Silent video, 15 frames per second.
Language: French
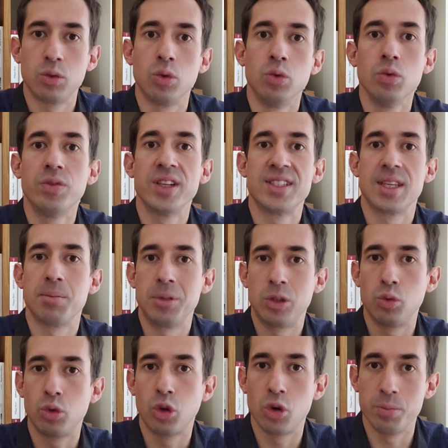de nouvelles
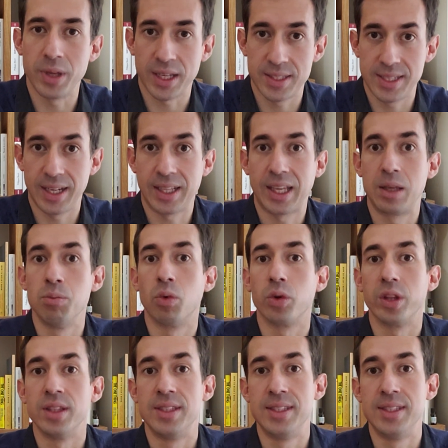habitudes commerciales qui m'ont